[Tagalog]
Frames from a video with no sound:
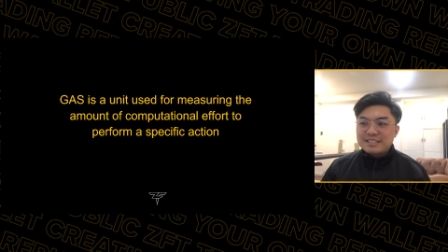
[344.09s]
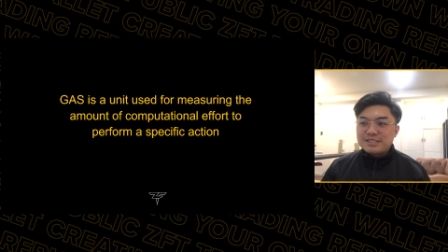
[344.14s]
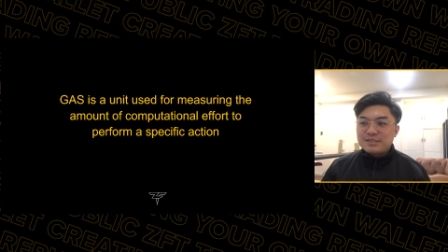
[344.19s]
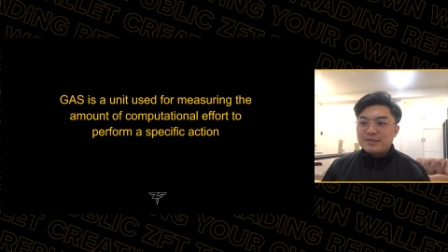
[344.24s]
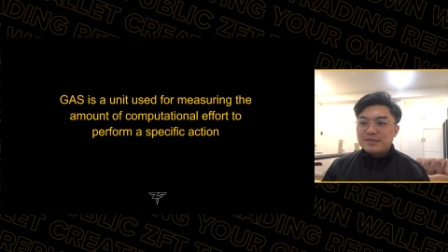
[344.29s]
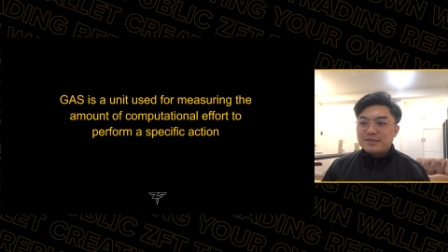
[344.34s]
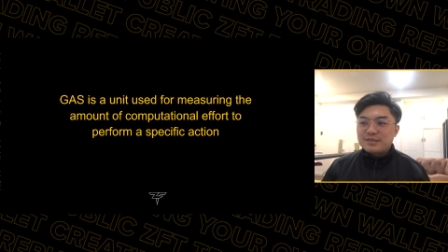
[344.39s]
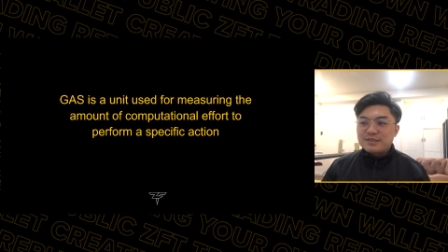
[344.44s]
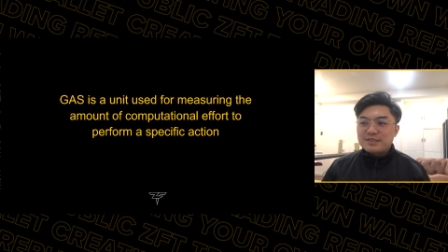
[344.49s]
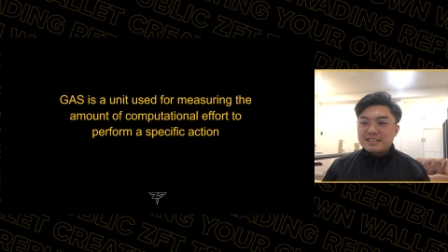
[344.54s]

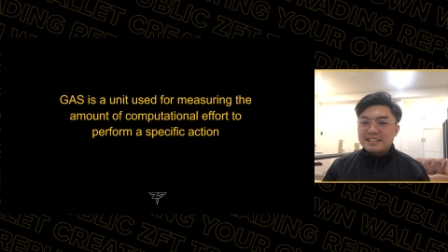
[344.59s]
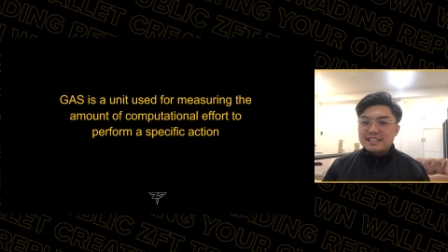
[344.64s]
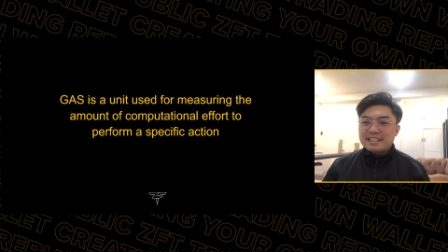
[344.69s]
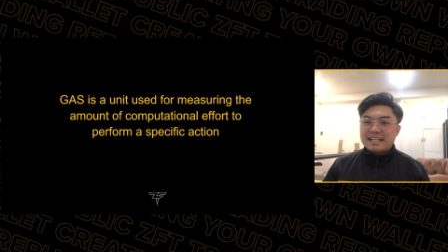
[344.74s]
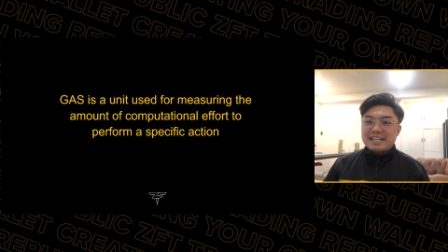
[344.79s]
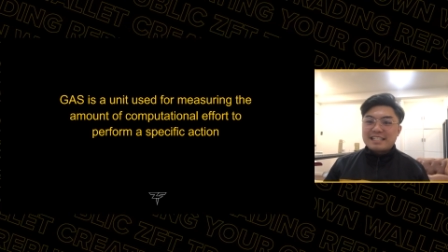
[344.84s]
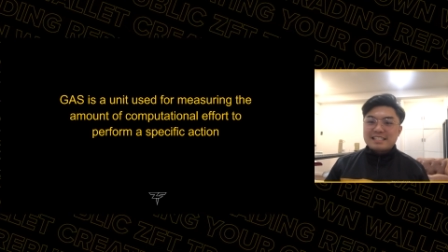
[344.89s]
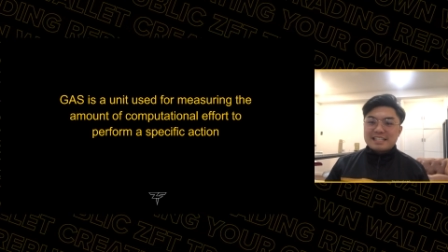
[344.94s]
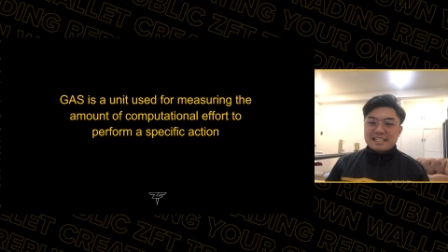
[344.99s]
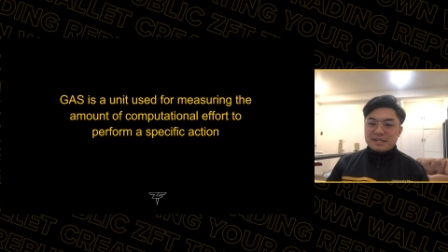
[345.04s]
So
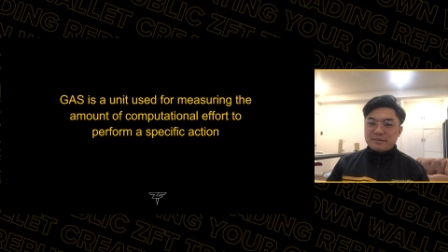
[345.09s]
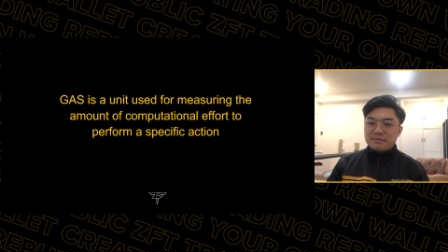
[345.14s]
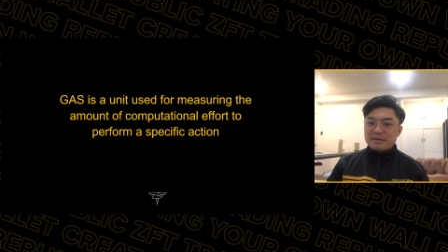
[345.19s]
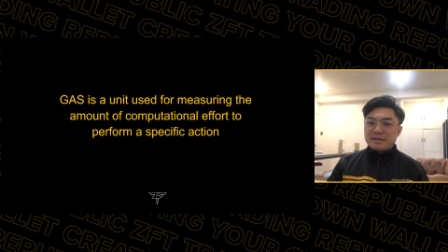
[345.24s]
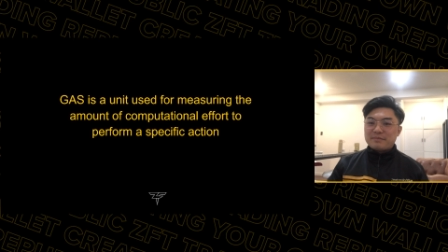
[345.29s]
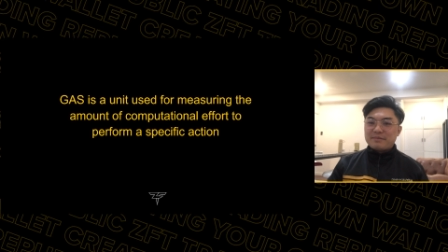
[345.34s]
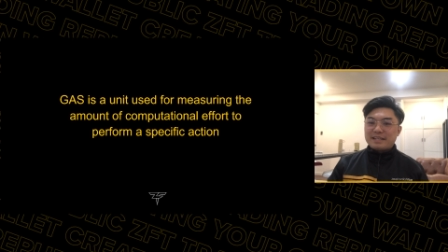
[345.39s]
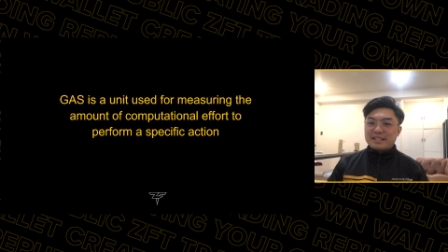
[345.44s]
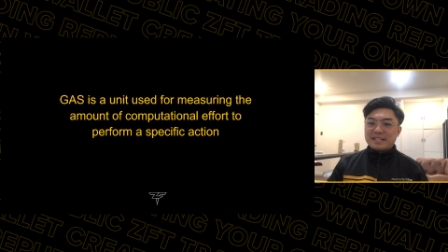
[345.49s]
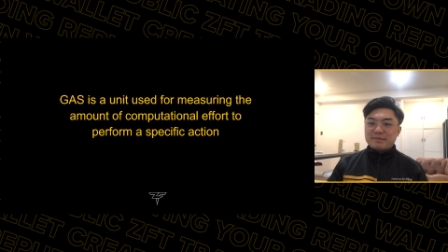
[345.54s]
kahit sa
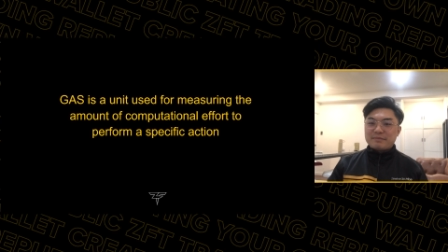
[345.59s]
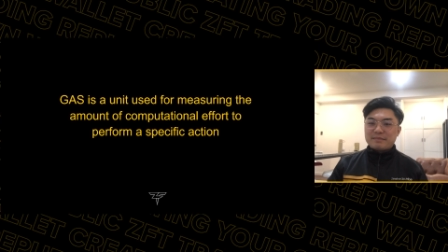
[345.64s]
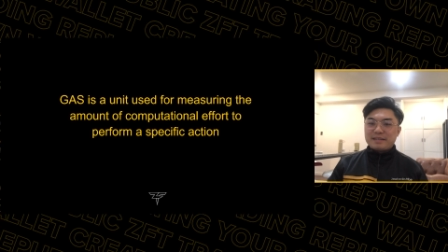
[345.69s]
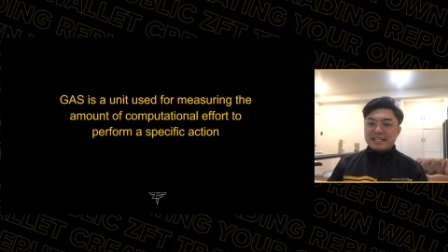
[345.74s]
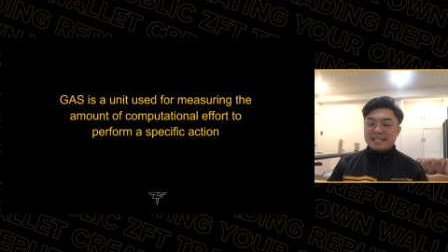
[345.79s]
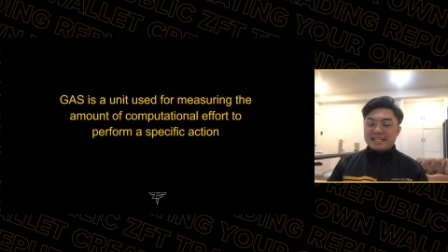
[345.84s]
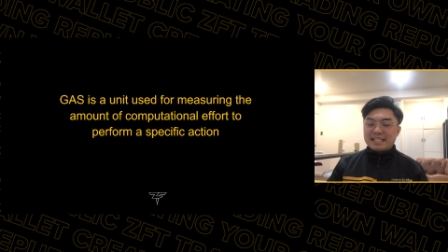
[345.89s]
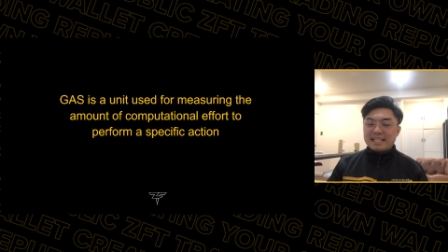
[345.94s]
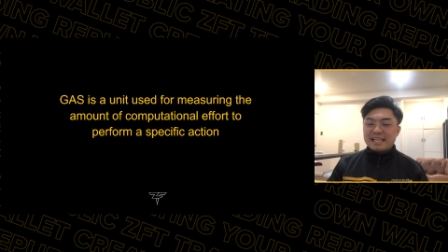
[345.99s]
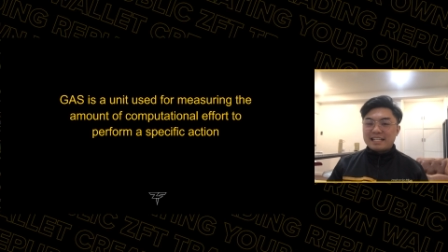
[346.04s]
naman may, may
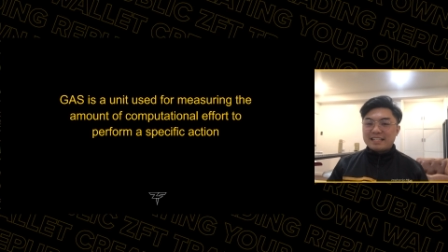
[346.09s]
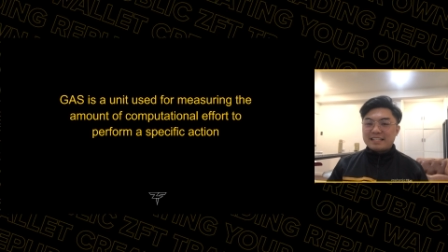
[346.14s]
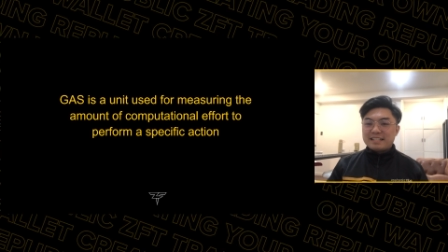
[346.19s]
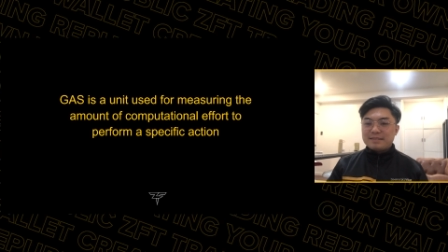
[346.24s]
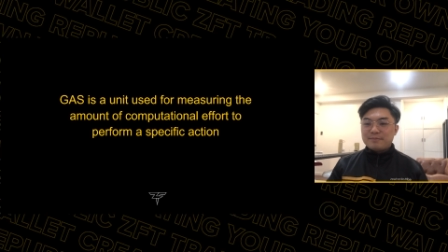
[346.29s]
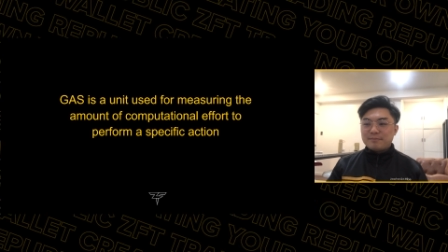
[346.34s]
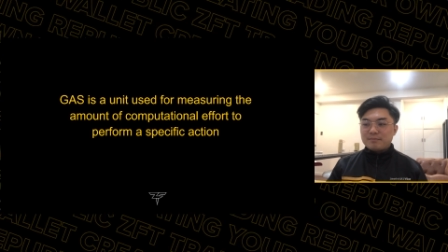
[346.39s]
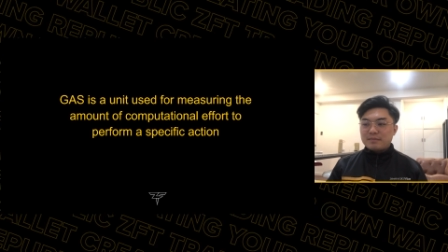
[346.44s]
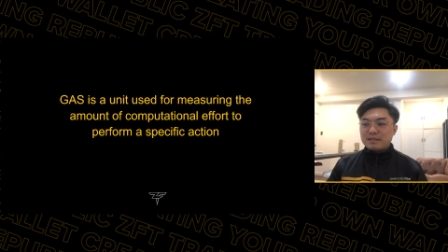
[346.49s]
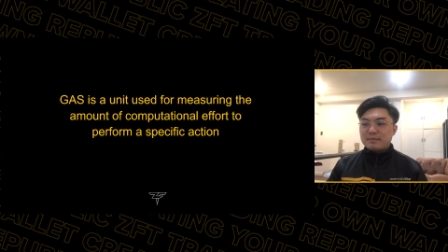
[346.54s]
ganyan,
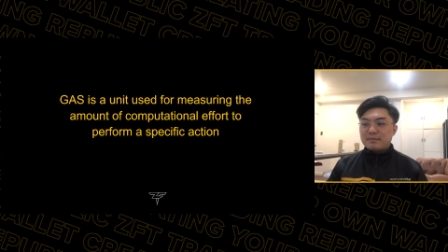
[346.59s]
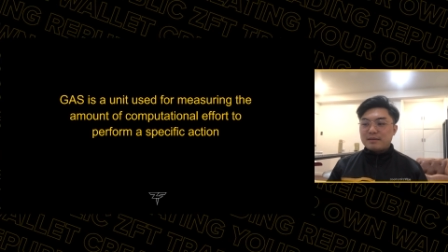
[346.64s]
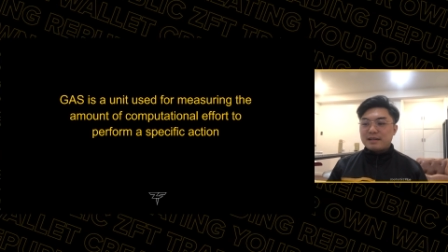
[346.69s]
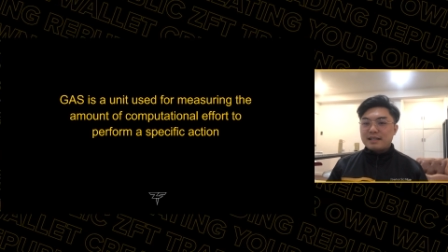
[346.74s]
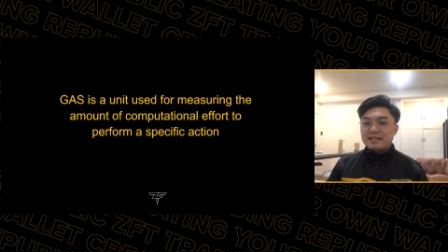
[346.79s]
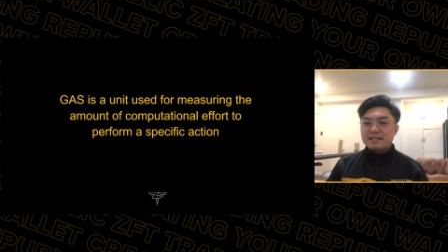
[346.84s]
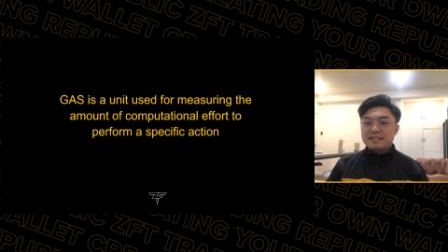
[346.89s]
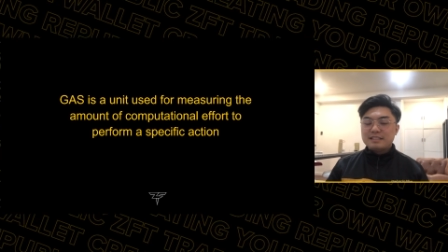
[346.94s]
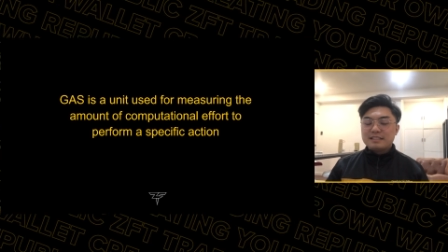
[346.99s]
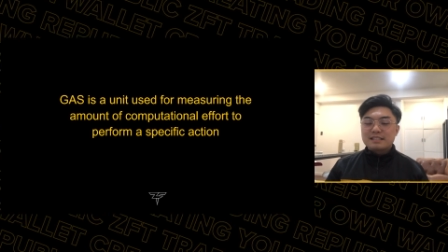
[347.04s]
di
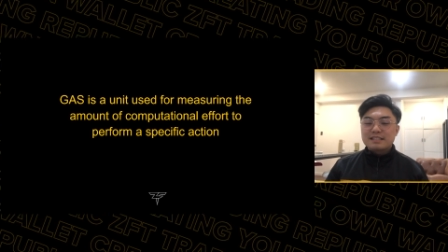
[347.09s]
ba?